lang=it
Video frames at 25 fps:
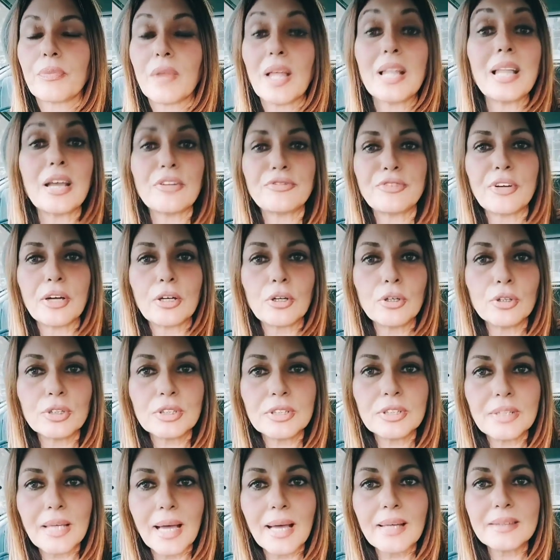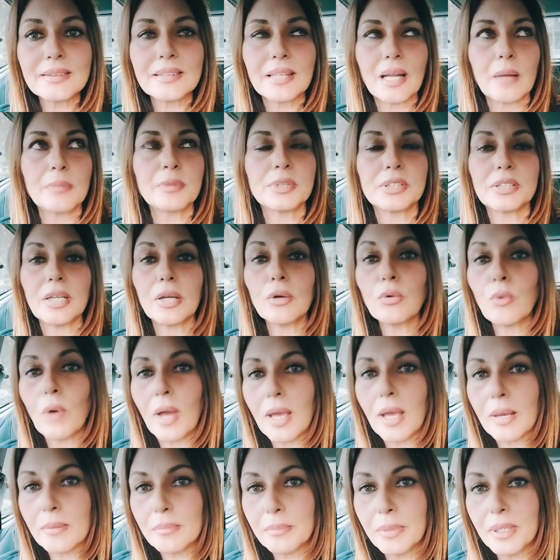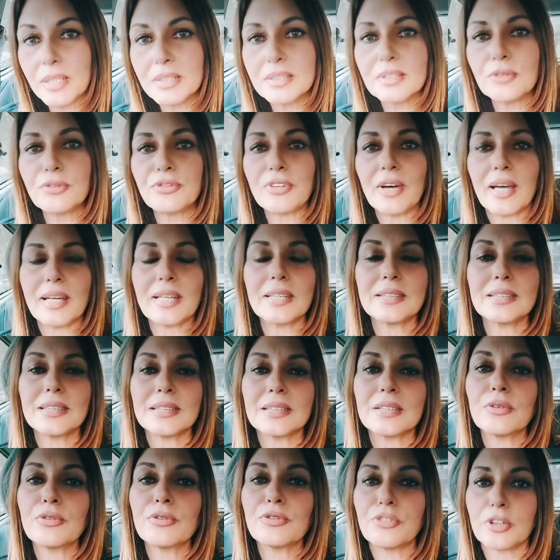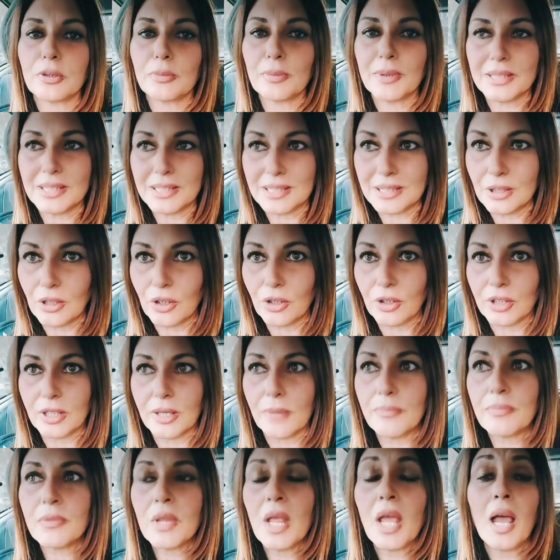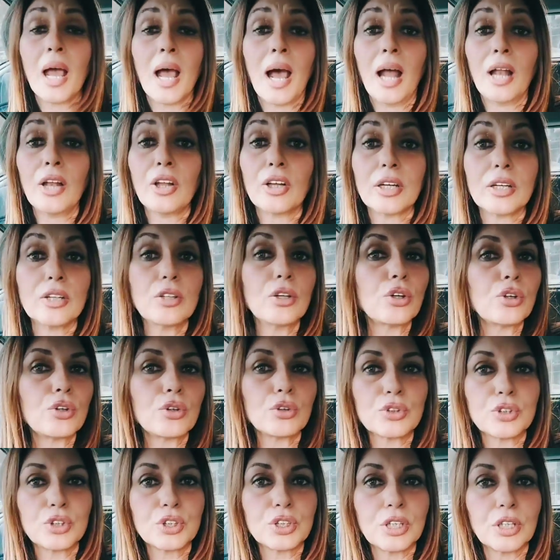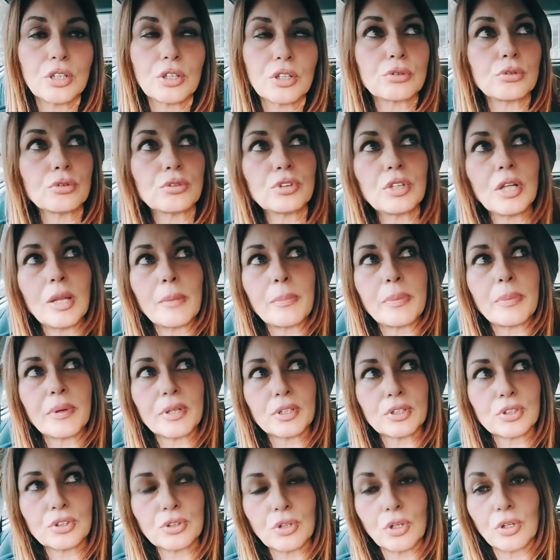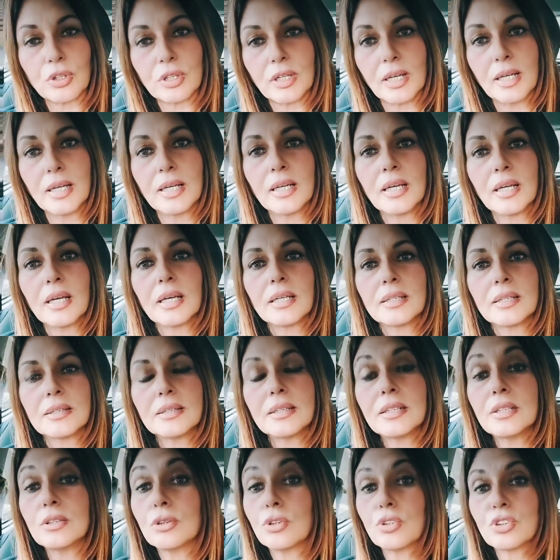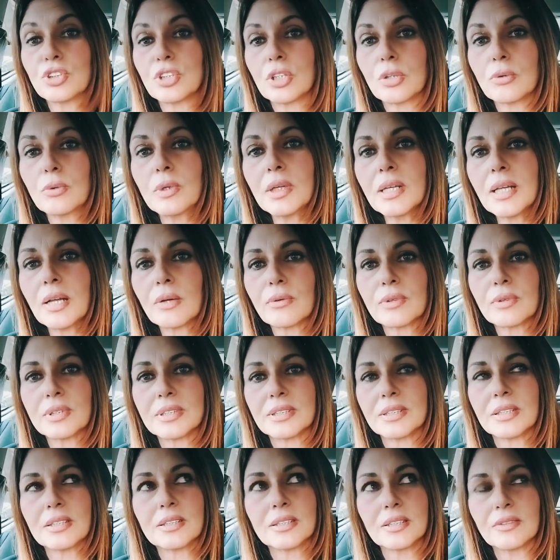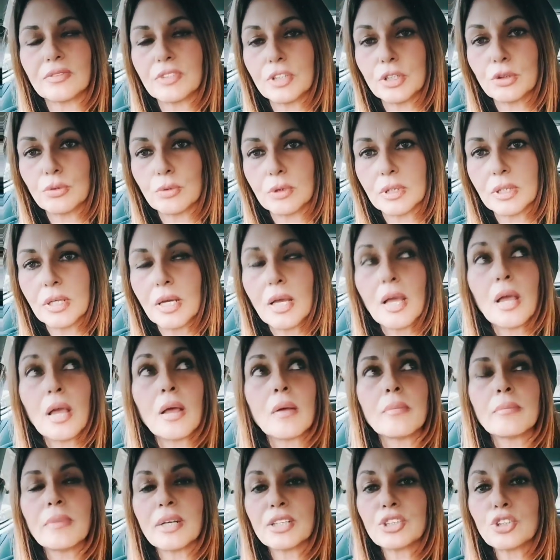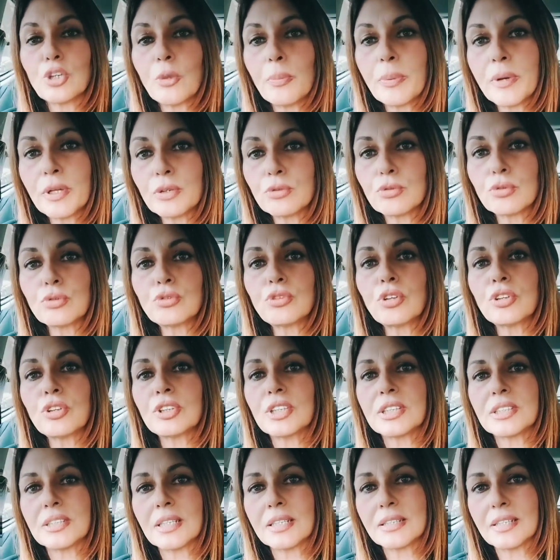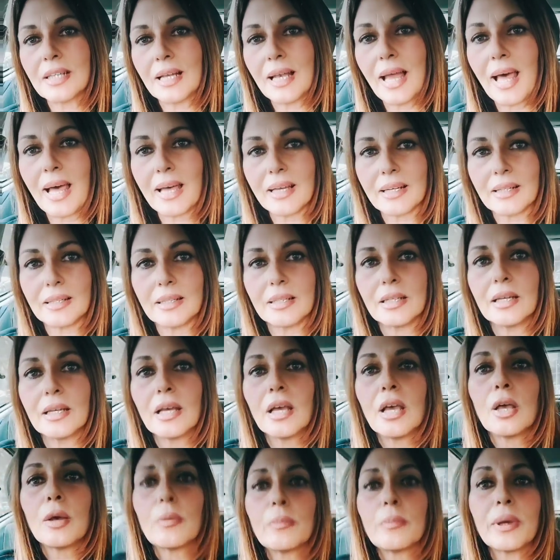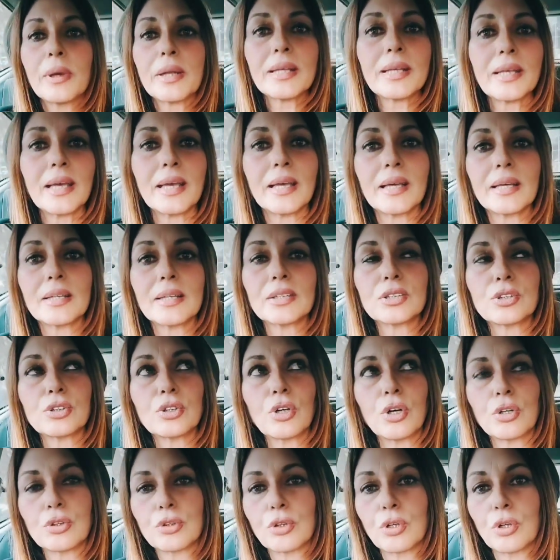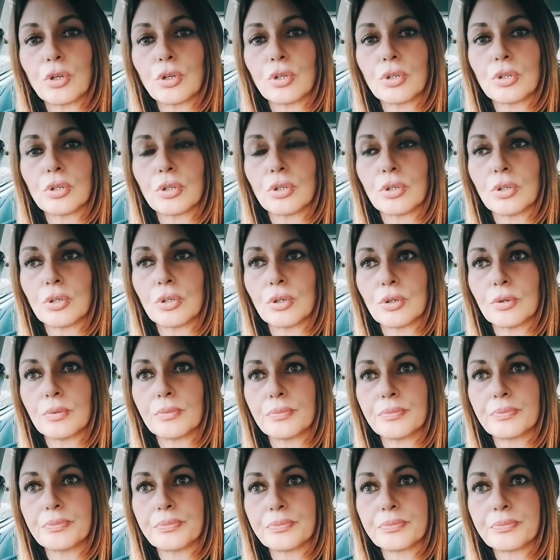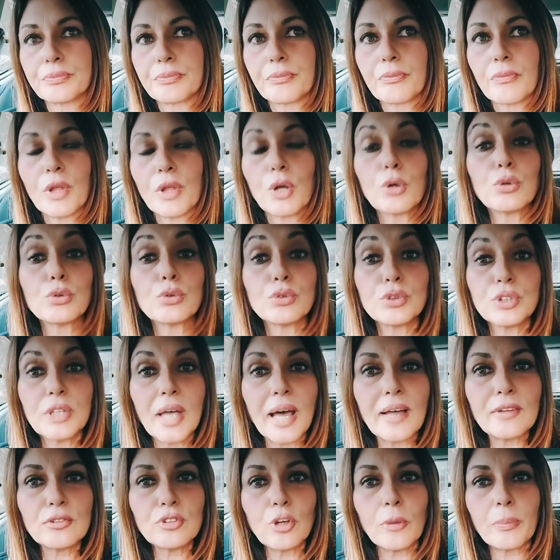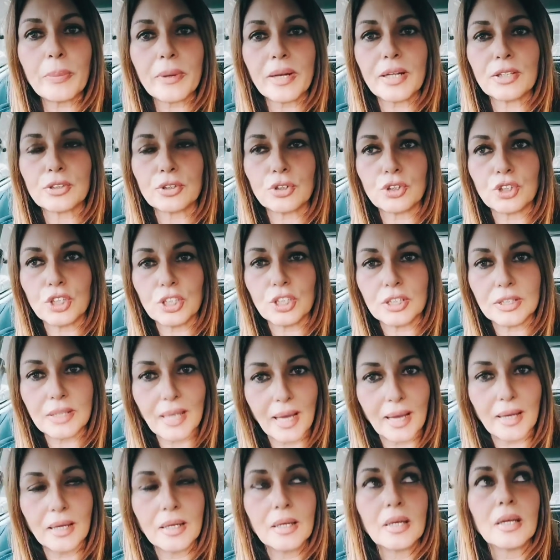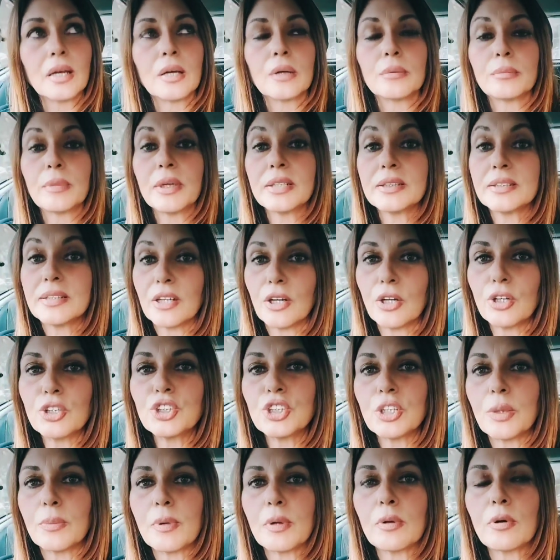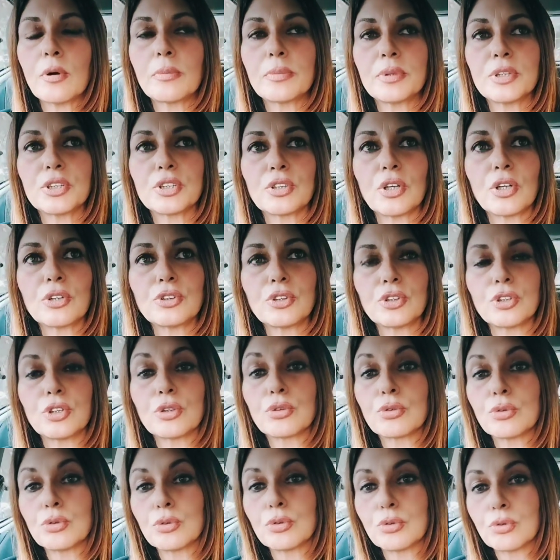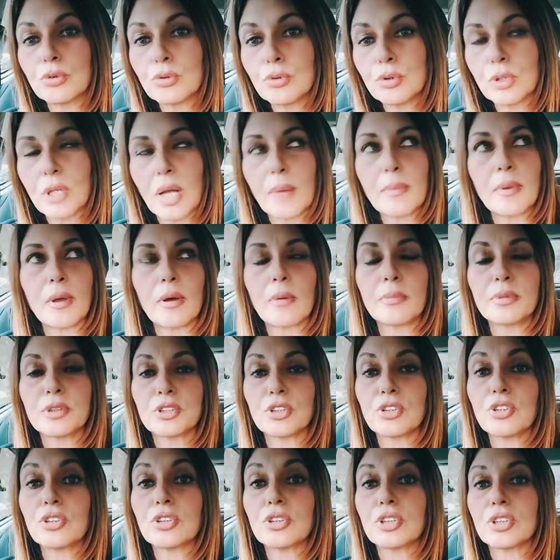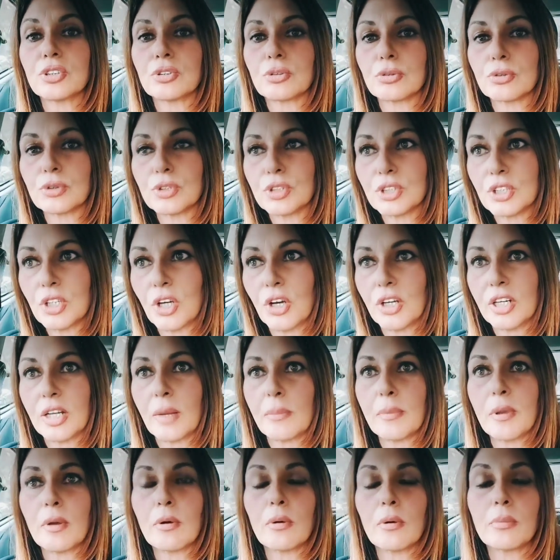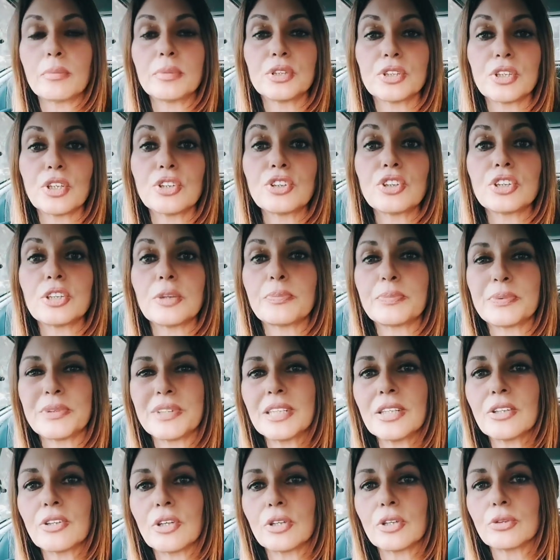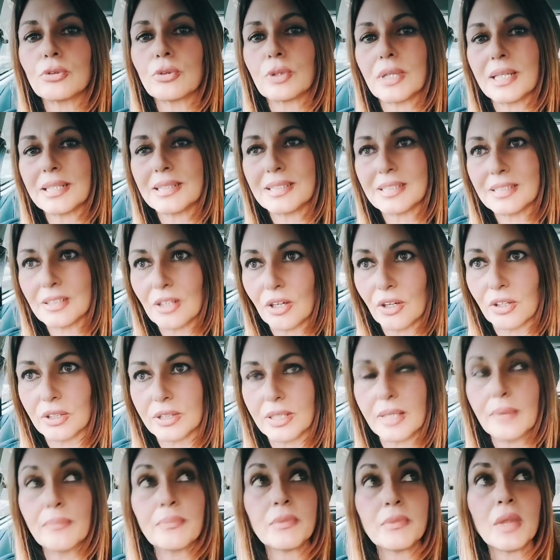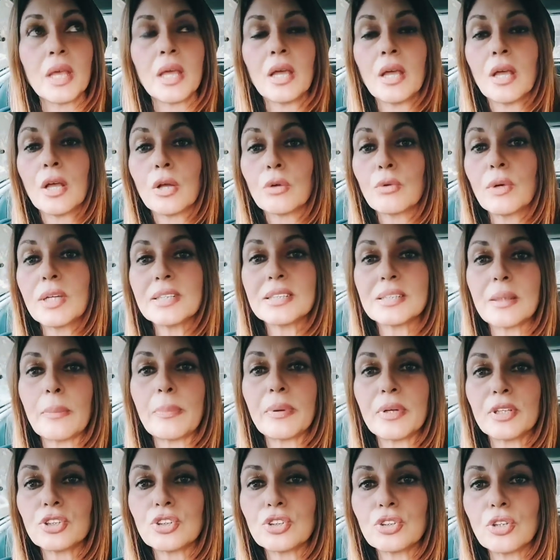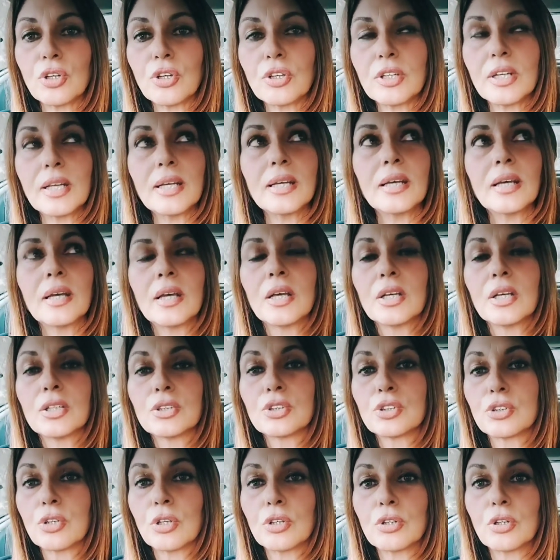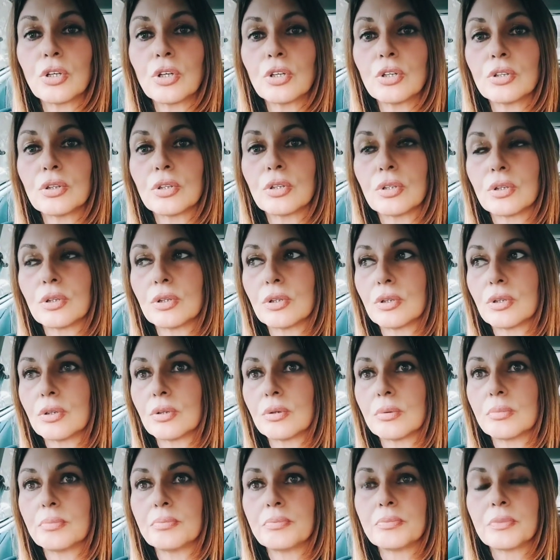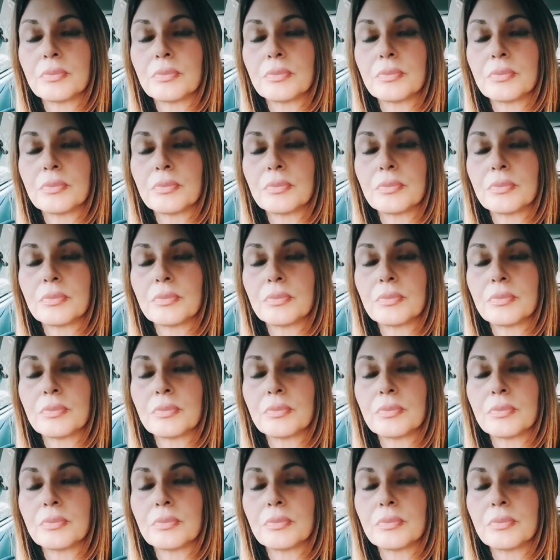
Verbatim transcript: la facoltà tramite il web di fare disinformazione. Allora io consiglio a tutte le persone di non seguire questi individui, ma soprattutto di segnalarli, perché sono ehm, un danno per la società. Mentre oggi abbiamo bisogno di cultura, abbiamo bisogno di istruzione, abbiamo bisogno di psicoeducazione, queste persone sono eh,